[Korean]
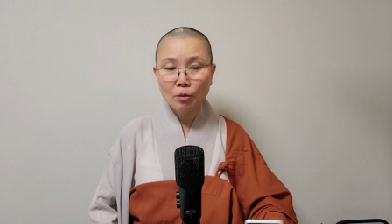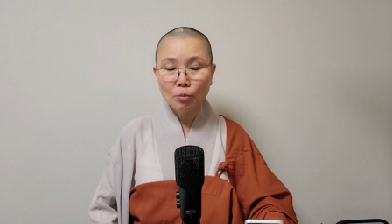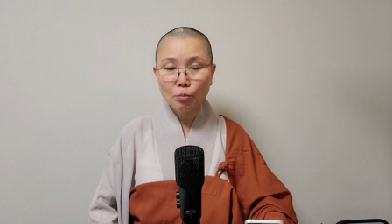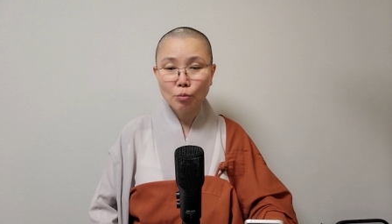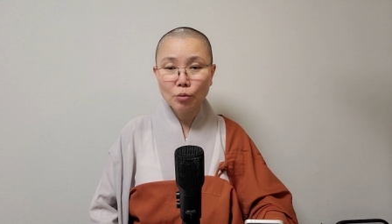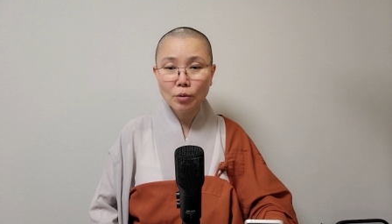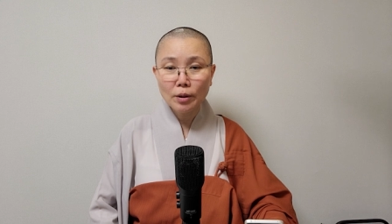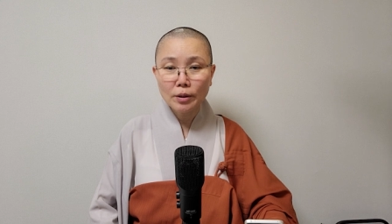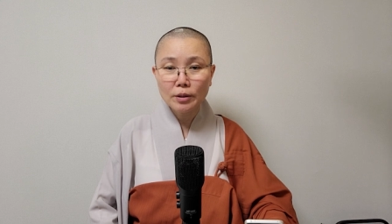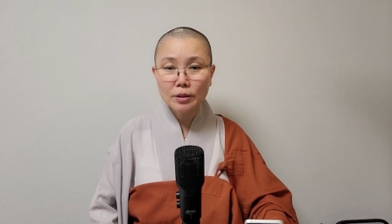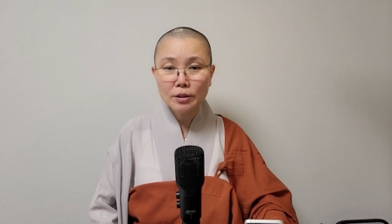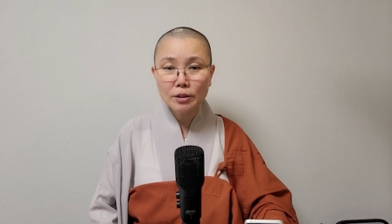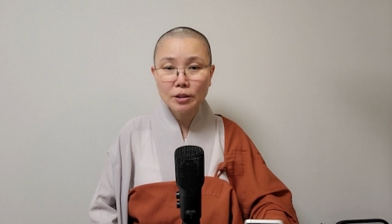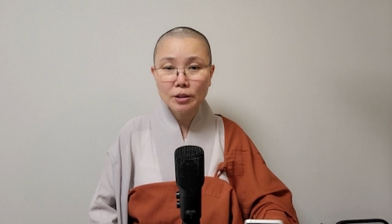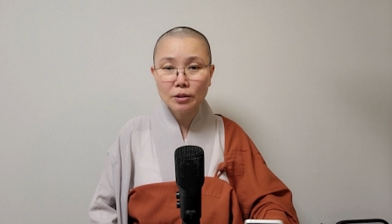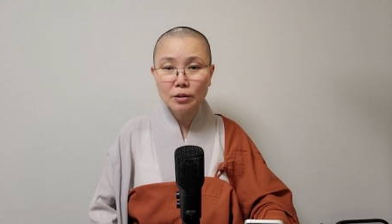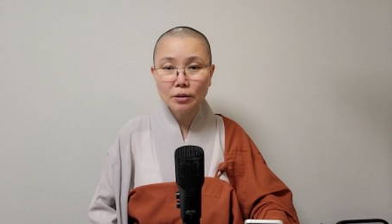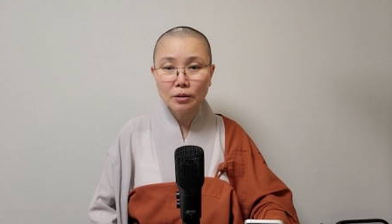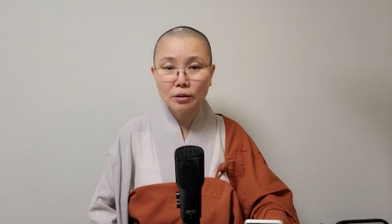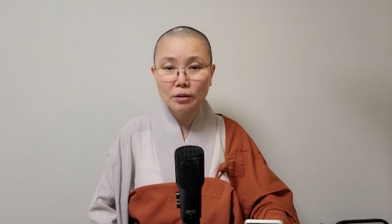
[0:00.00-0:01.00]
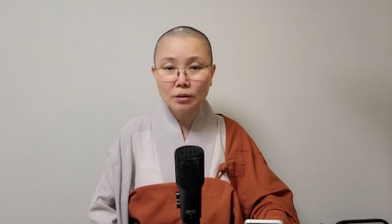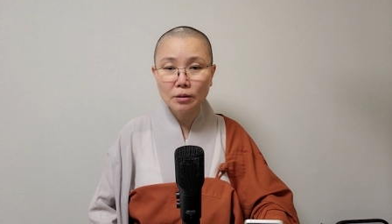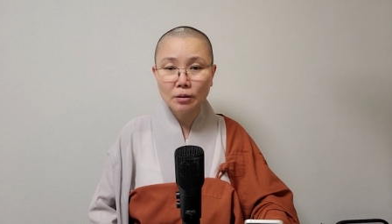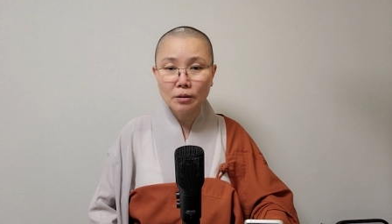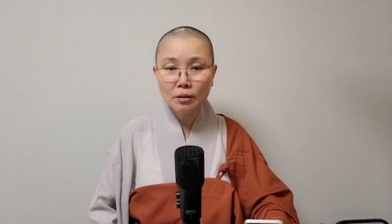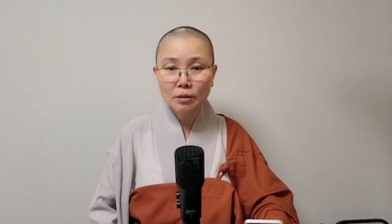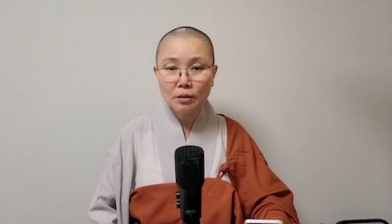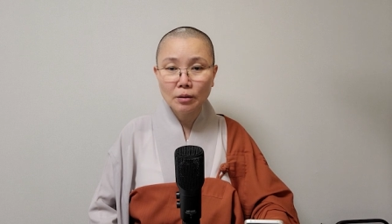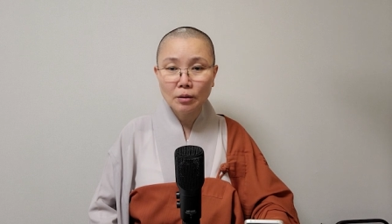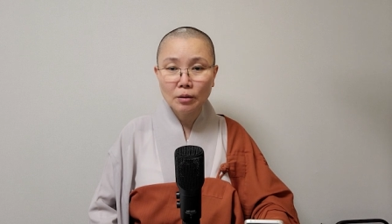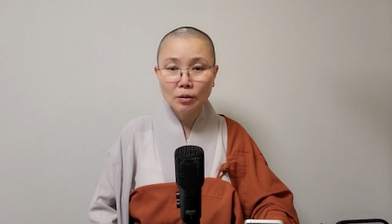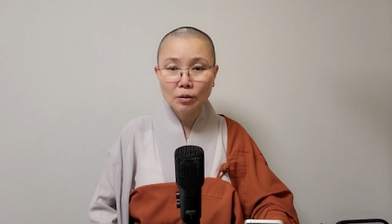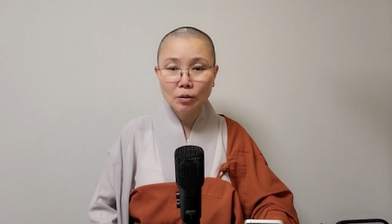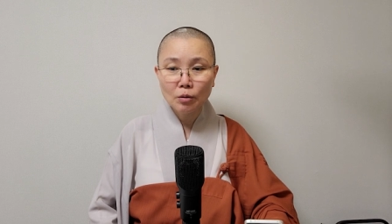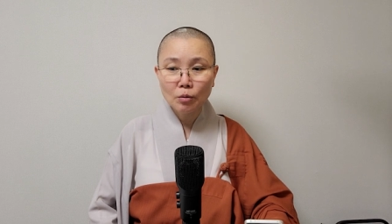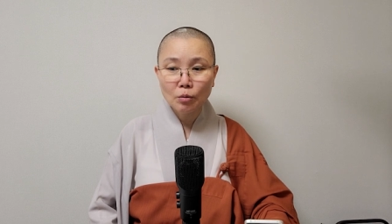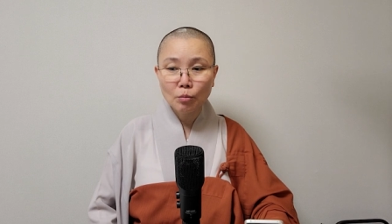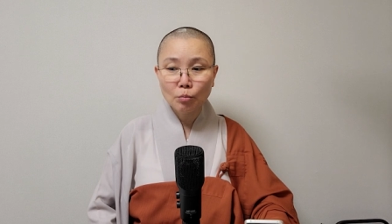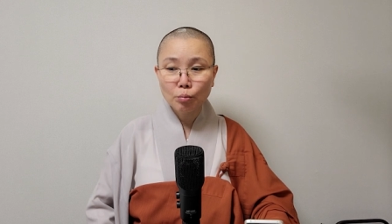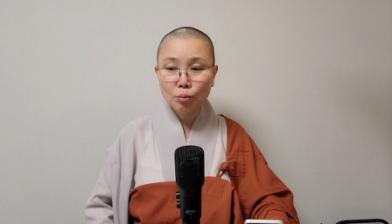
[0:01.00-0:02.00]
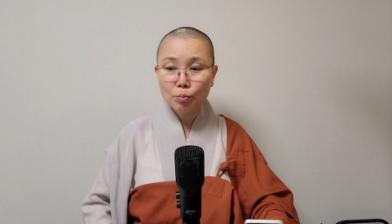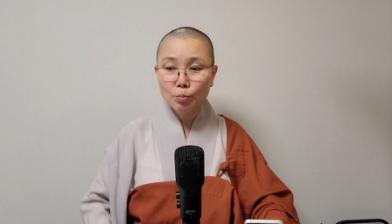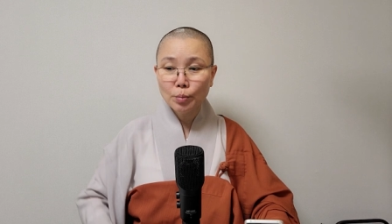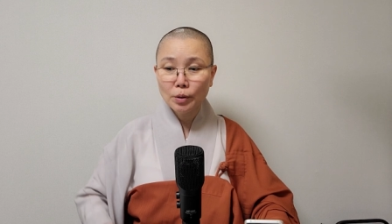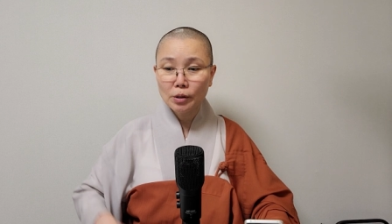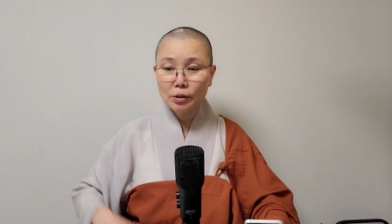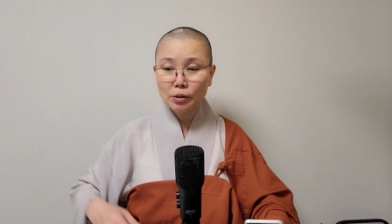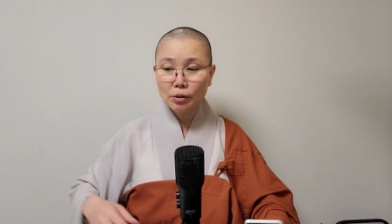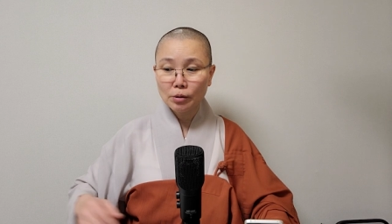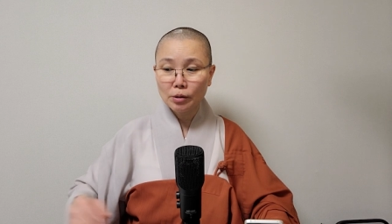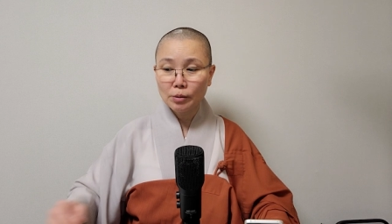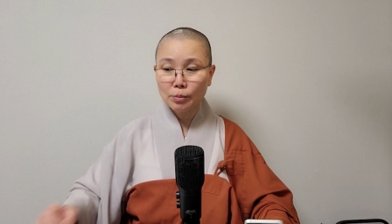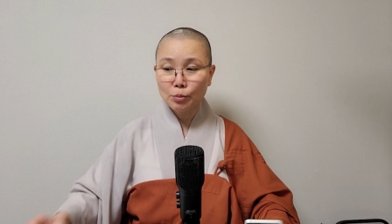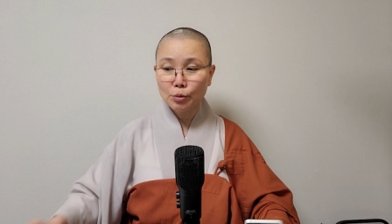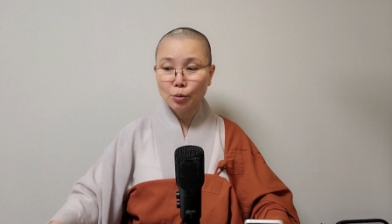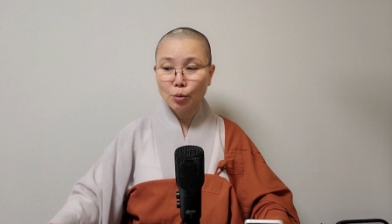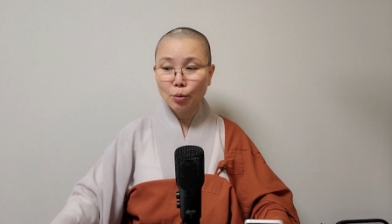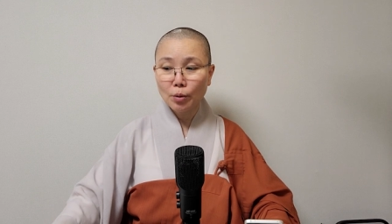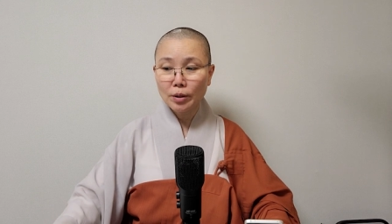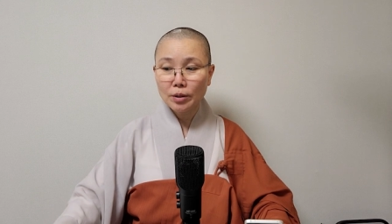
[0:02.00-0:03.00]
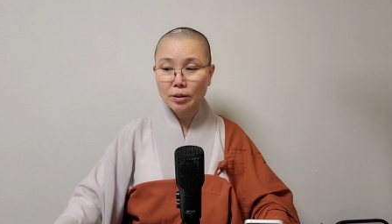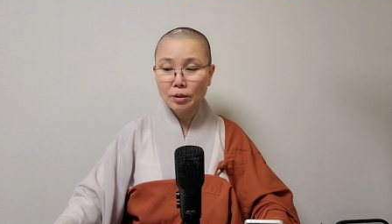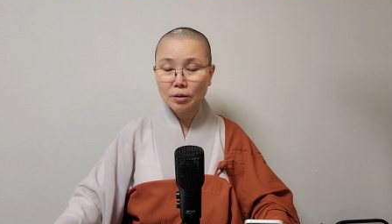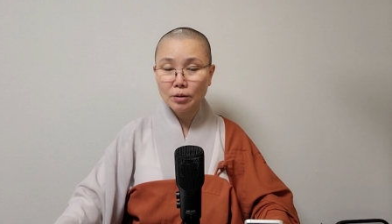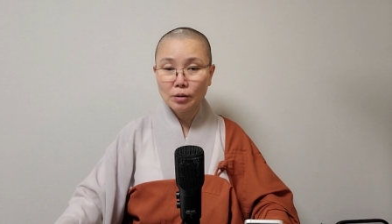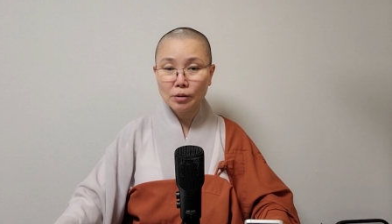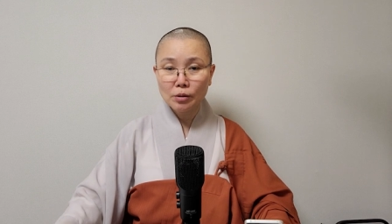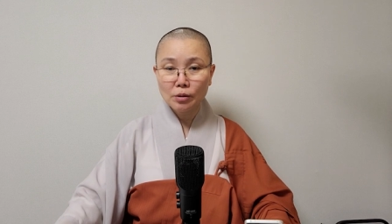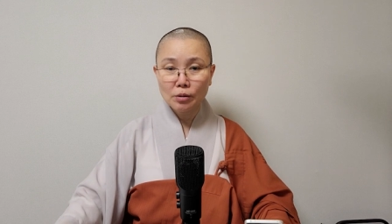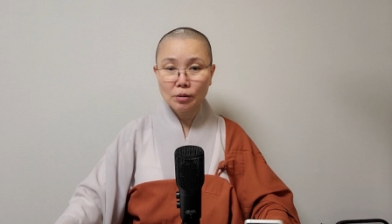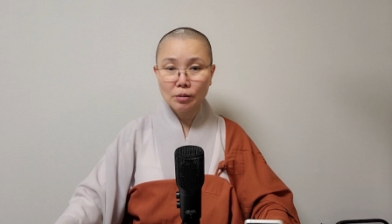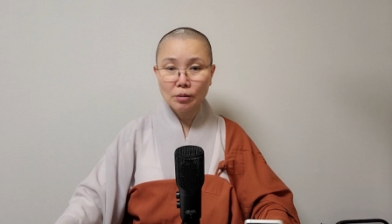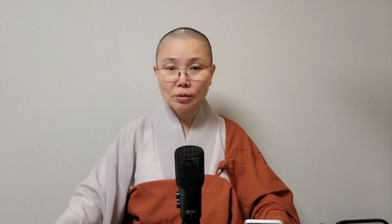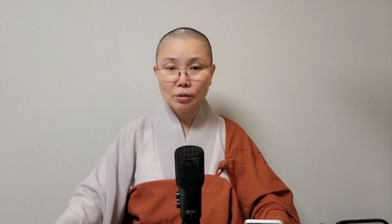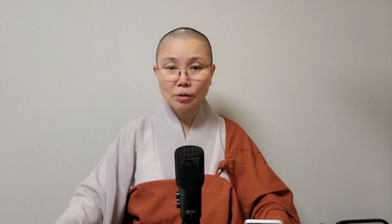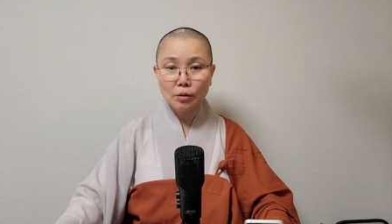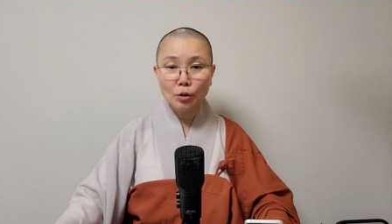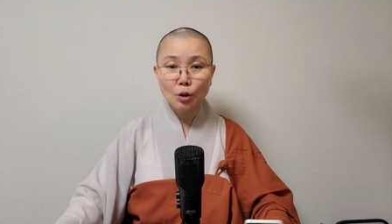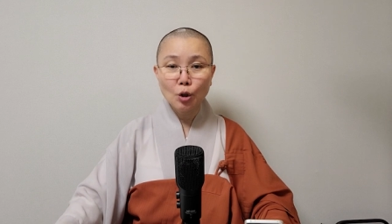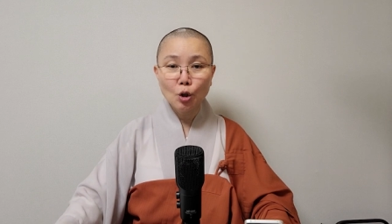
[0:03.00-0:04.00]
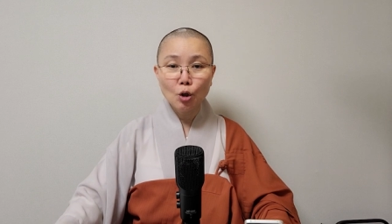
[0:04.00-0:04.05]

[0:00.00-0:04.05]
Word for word: 물의 이치는 분별심 속에서는 즉